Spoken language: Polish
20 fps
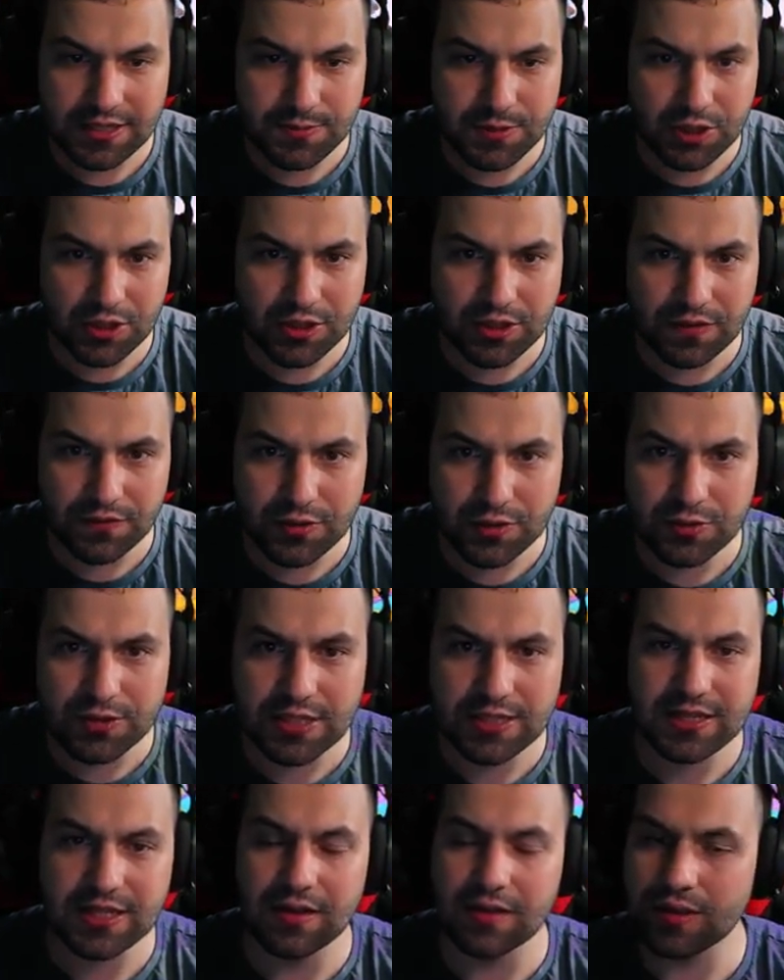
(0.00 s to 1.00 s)
mi trochę nie wyszło
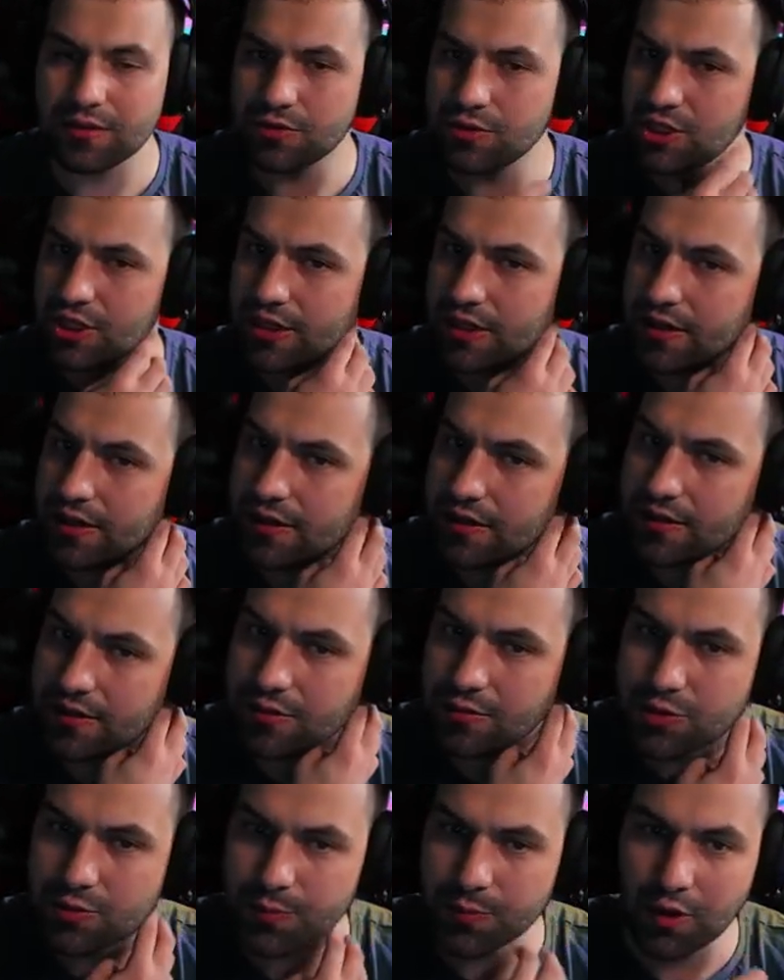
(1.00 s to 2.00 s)
ze względu na to, że
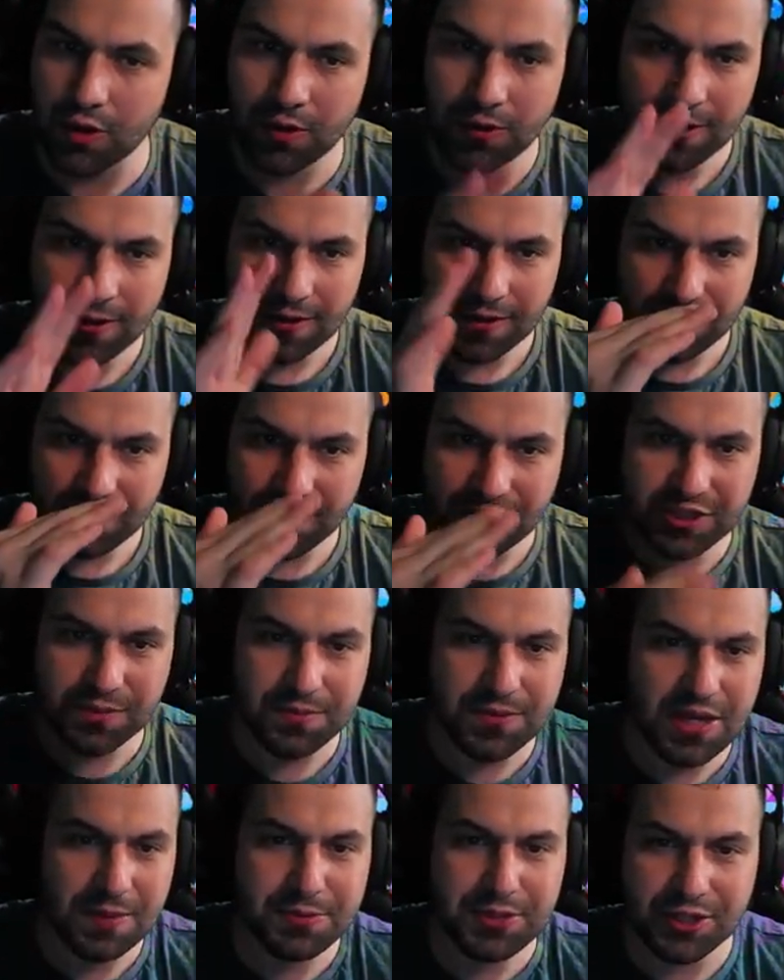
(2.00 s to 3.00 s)
już było, wiecie,
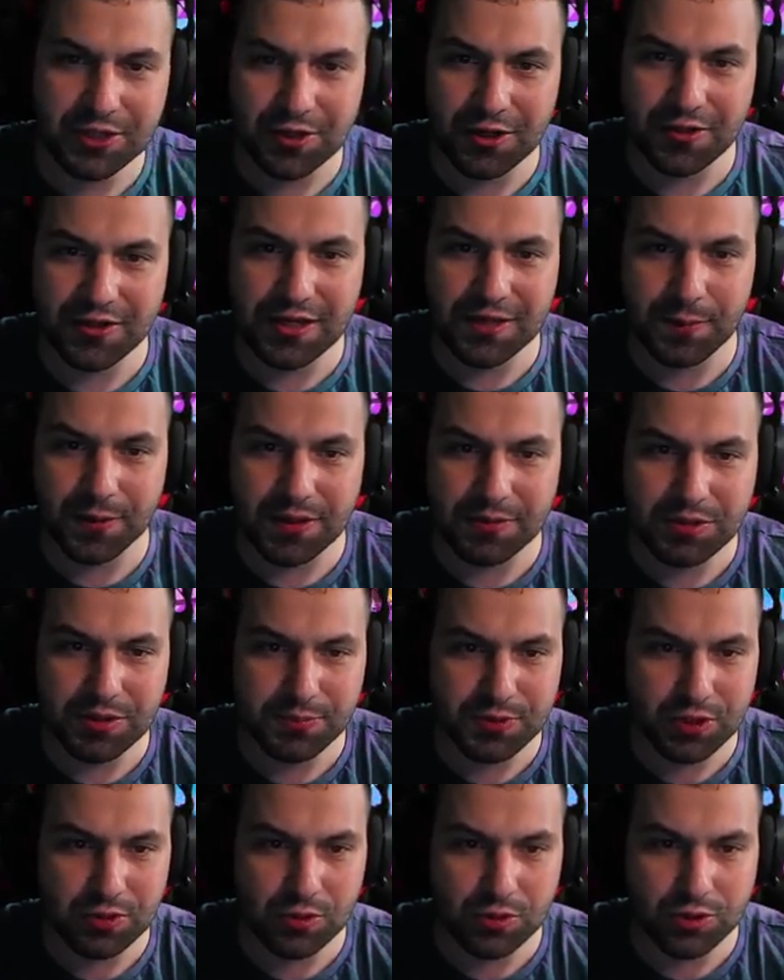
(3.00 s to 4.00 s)
mniej przejulone i potem się
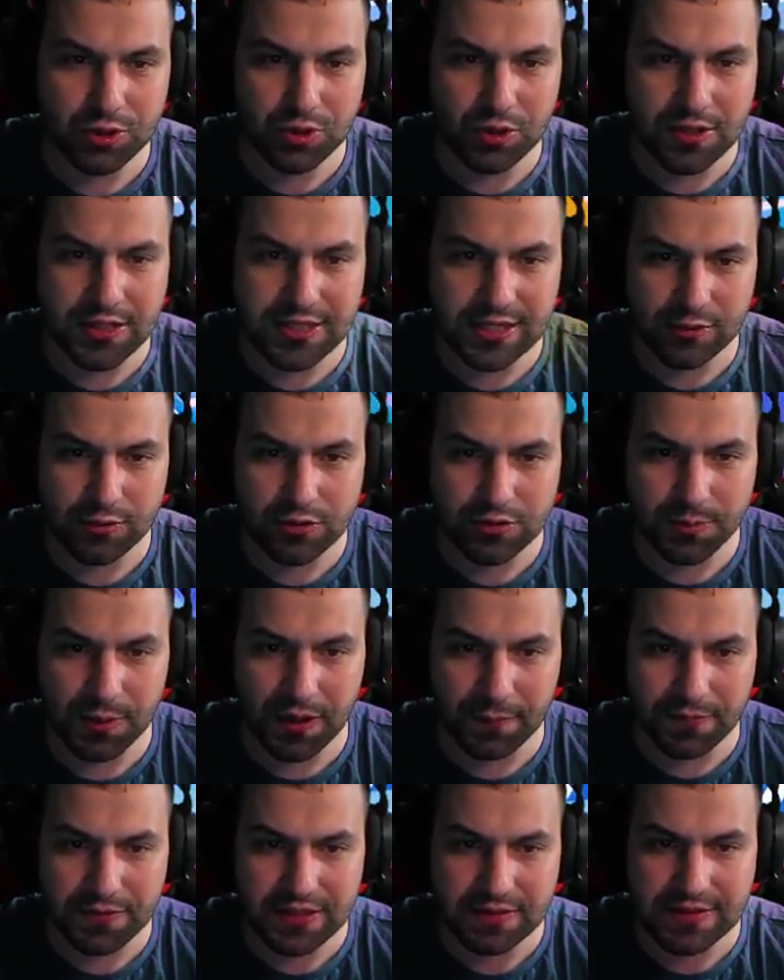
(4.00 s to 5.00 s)
przejęli już do końca, jak już
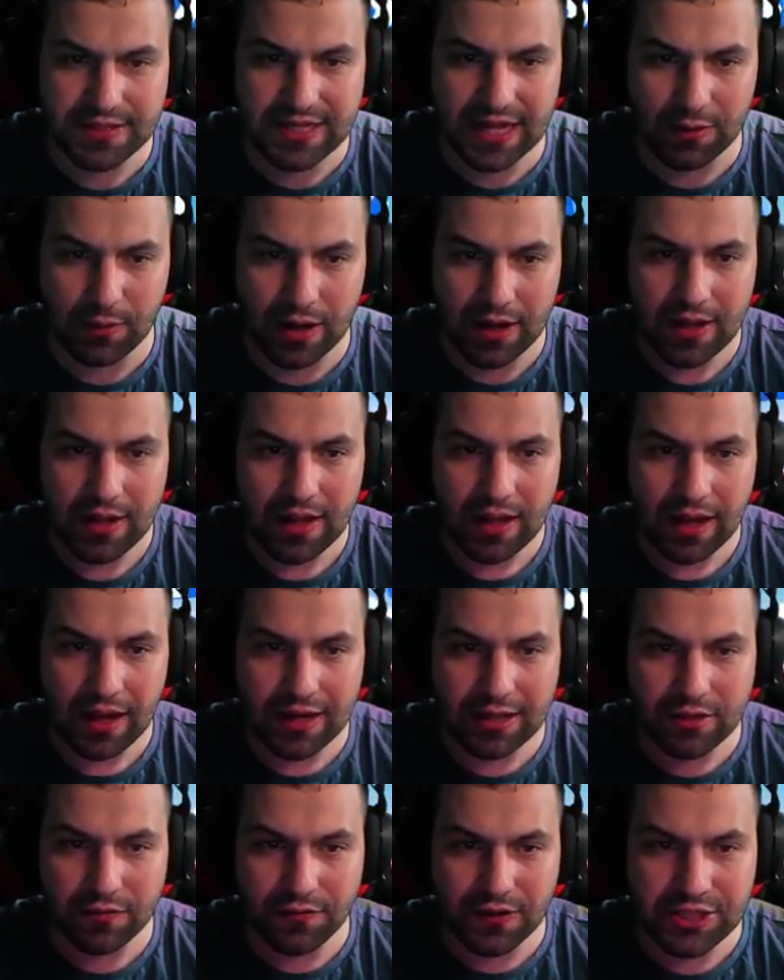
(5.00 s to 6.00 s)
moja postać stała.
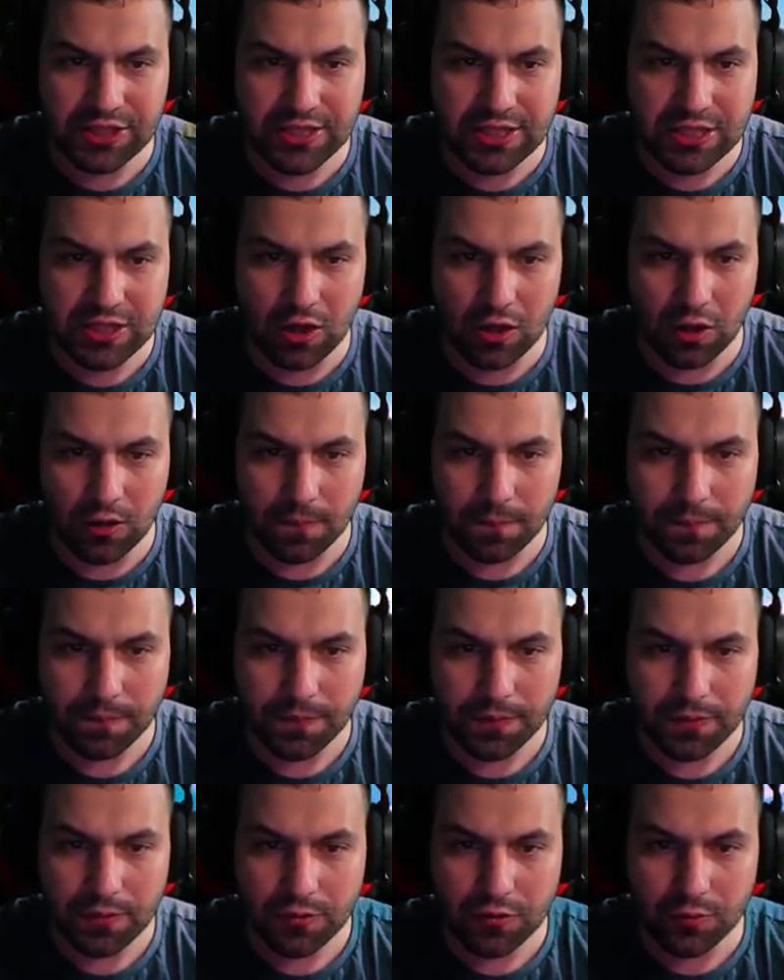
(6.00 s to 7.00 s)
Ale to ważne jest, o,
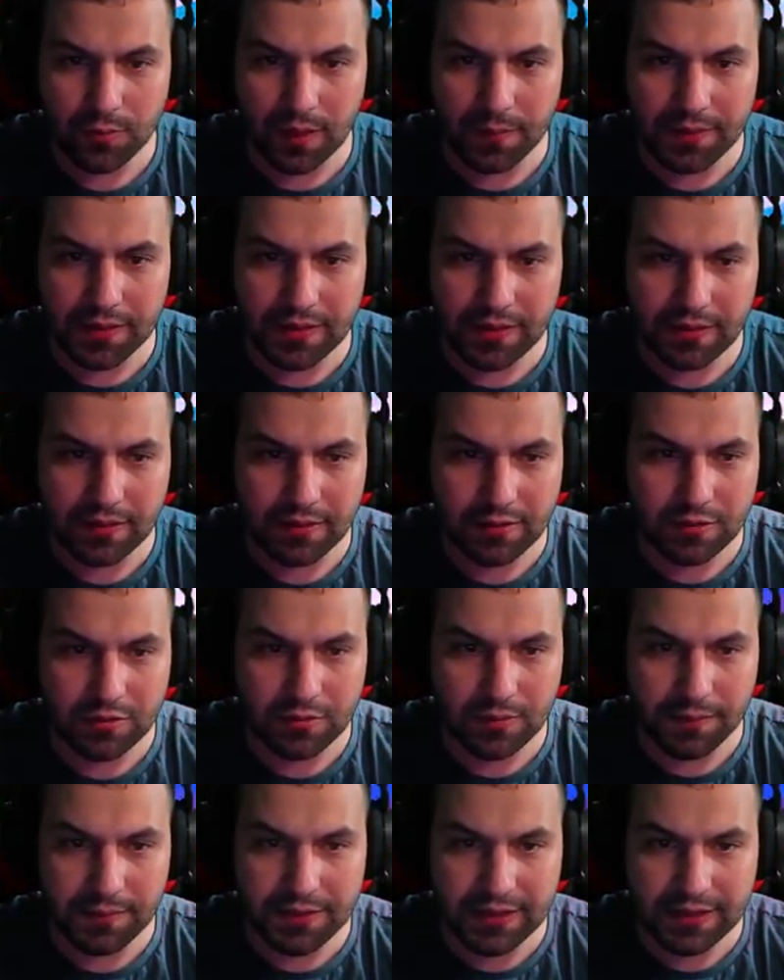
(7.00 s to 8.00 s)
tu mamy,
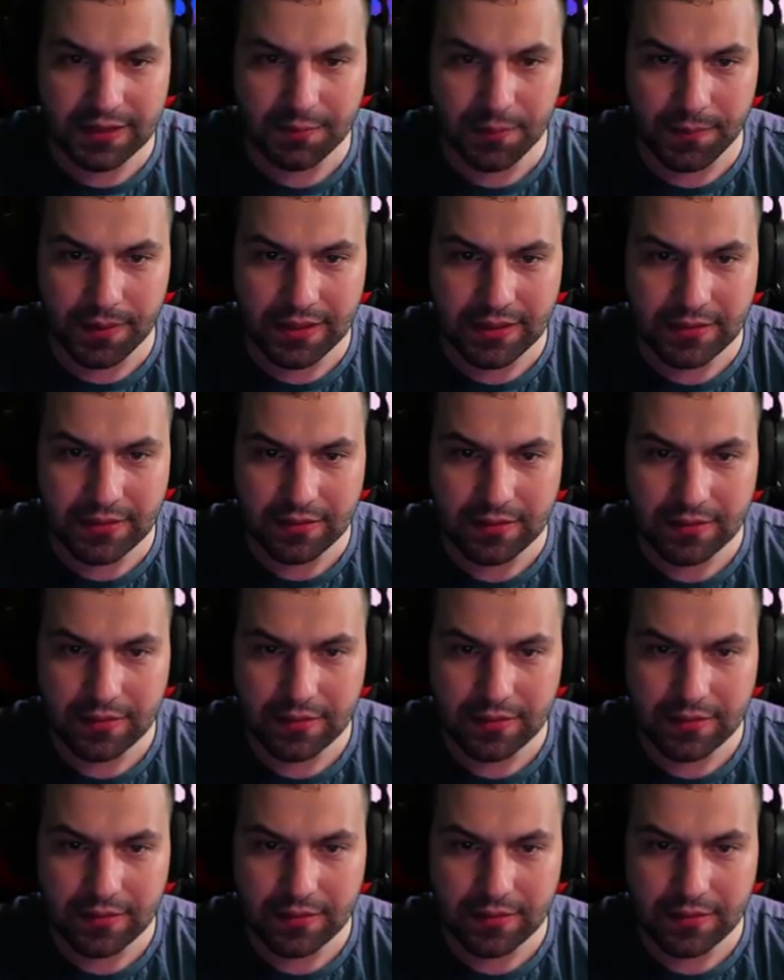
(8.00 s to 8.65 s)
tu mamy taki moment.